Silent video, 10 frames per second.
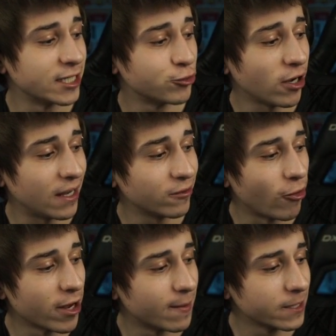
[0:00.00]
Şu an
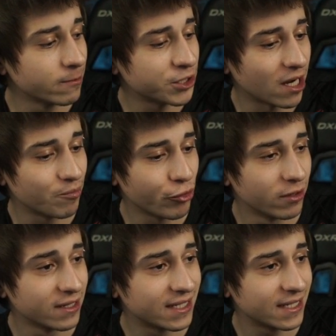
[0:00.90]
oynamadığım
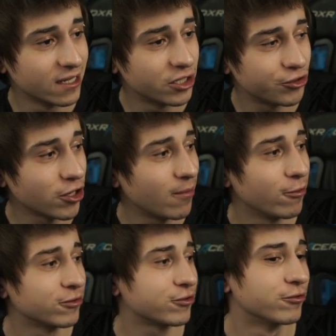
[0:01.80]
şampiyonların skini çıkıyor ama
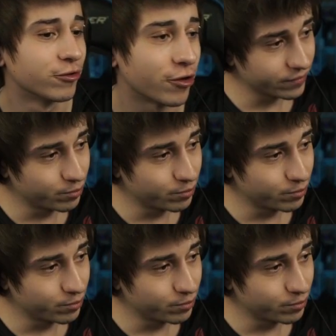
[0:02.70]
olsun da.